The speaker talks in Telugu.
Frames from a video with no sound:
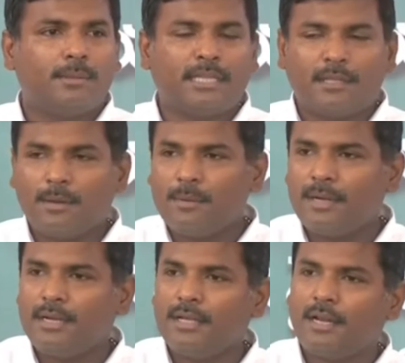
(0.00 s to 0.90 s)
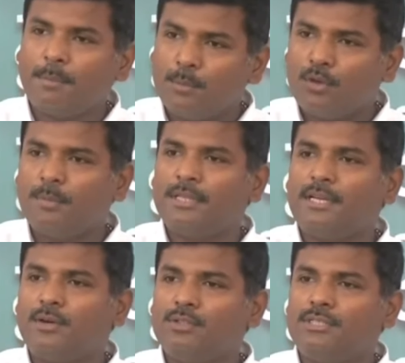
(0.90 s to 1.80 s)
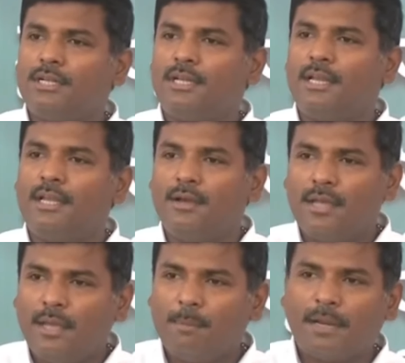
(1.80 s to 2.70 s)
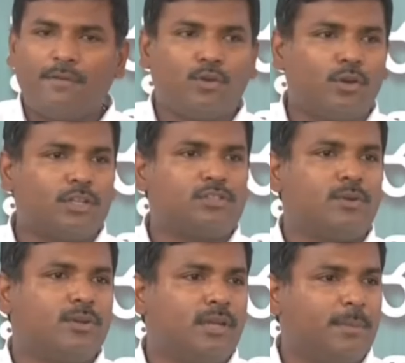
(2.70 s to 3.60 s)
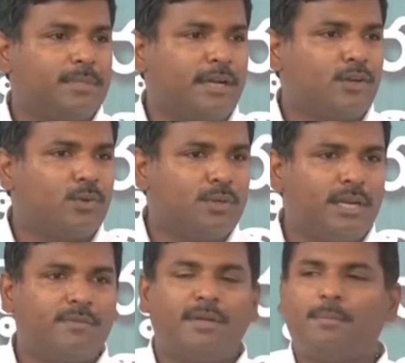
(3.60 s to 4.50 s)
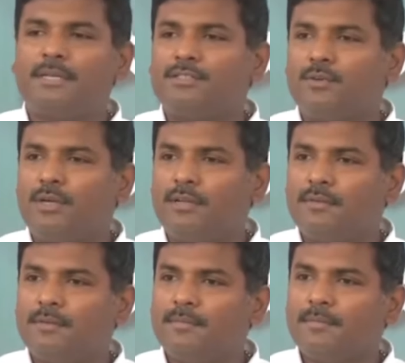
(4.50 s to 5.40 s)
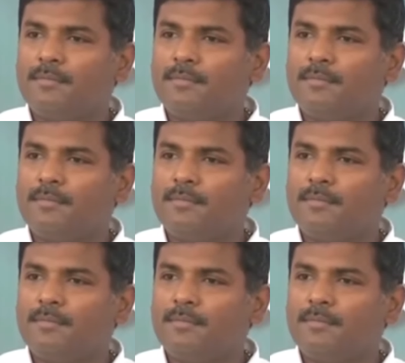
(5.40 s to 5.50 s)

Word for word: లేకపోతే చంద్రబాబు నాయుడు గారు అప్పుడు ముఖ్యమంత్రిగా వచ్చినా వెళ్ళి ఏ ప్రైవేట్ హోటల్స్లోనో లేకపోతే ఎక్కడో ఉండేటువంటి పరిస్థితులు ఉండేవి